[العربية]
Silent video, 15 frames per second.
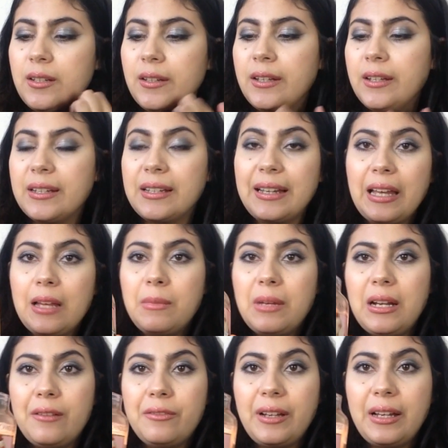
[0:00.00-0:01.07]
كريم
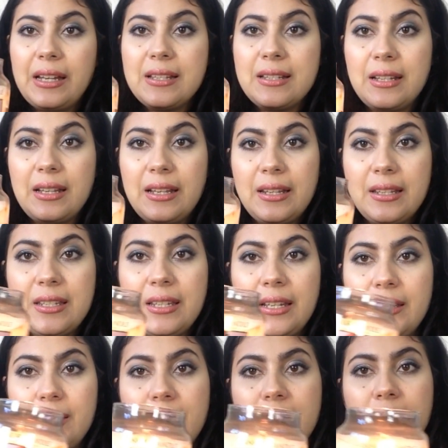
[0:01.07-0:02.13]
على فريز هادي
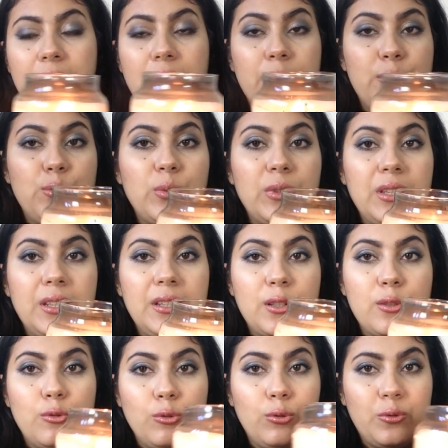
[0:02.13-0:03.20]
هادي تاهي زوينه
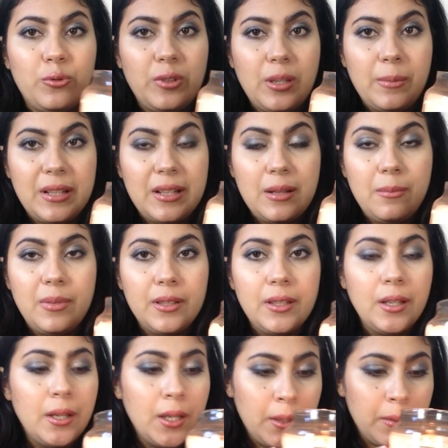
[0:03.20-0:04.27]
سورتو في يامات البرد
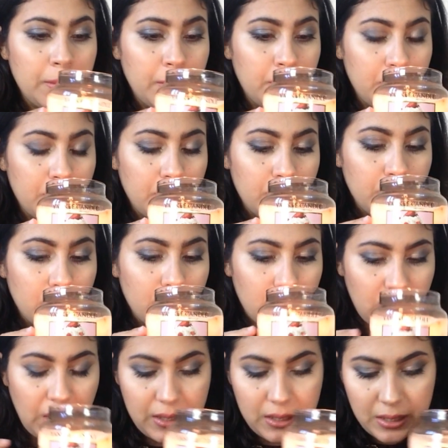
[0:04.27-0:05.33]

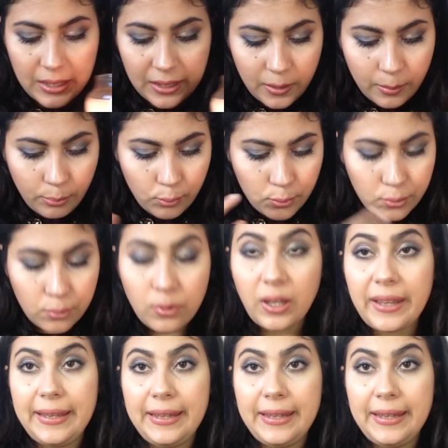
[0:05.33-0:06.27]
هذه الي بلو سكري